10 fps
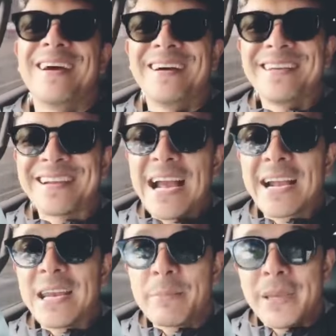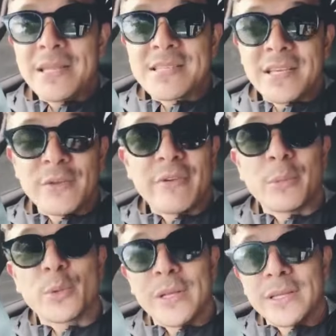uh, na gaganapin sa
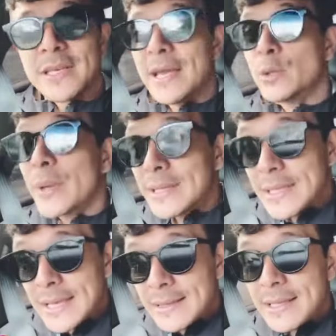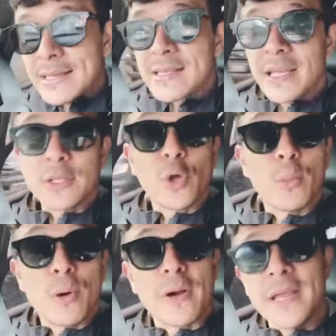November 29, 2019 sa El
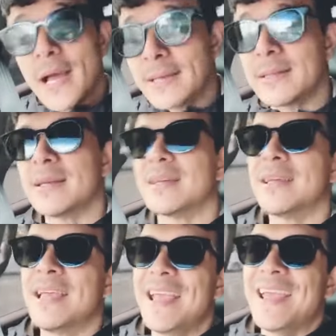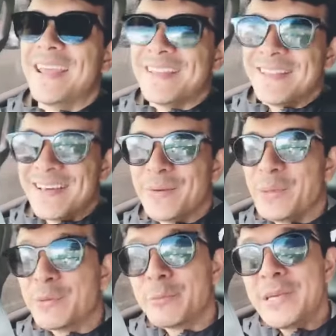Domo Riyadh. And uh,
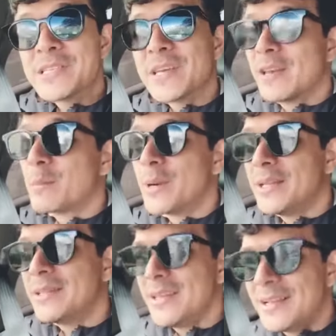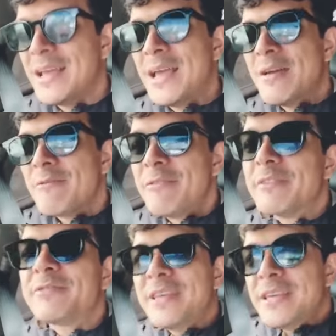we will be celebrating
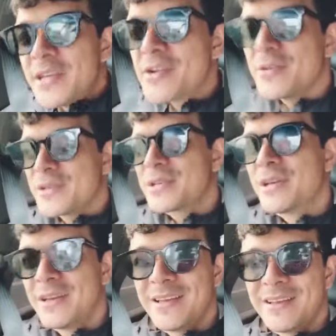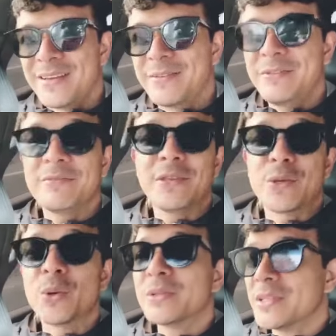50 years,
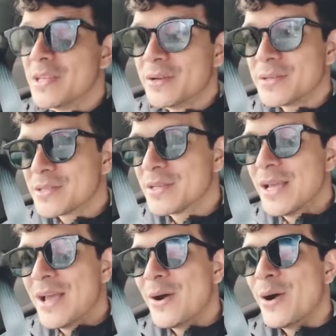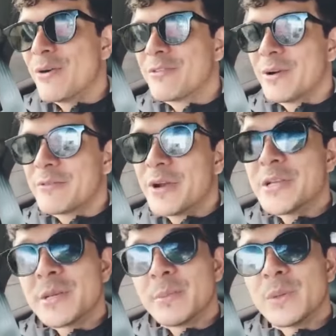50 golden years of uh,
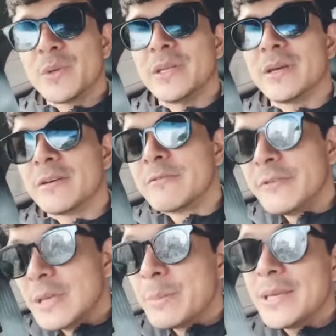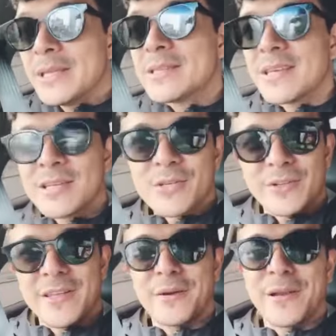friendship between uh, Philippines and
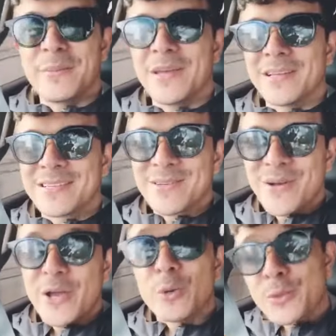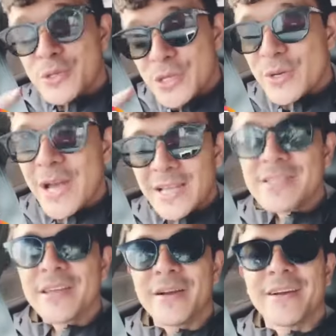Saudi Arabia. So I hope to see you
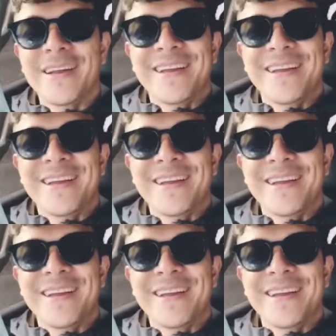guys there.